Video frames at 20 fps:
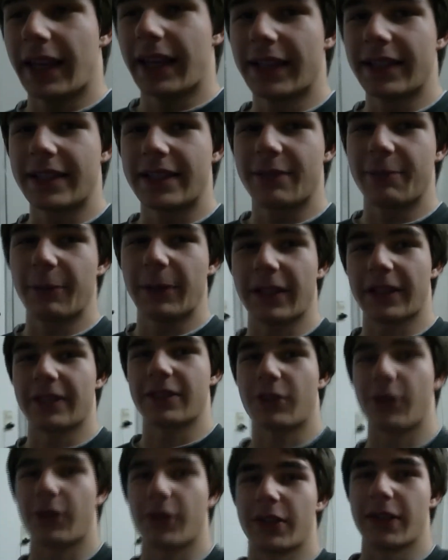ich zwinge
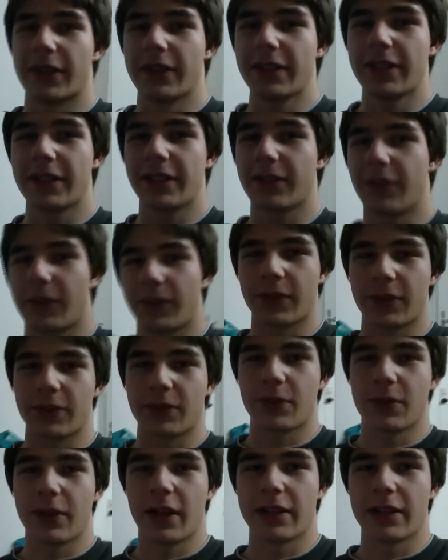jetzt euch nicht oder so,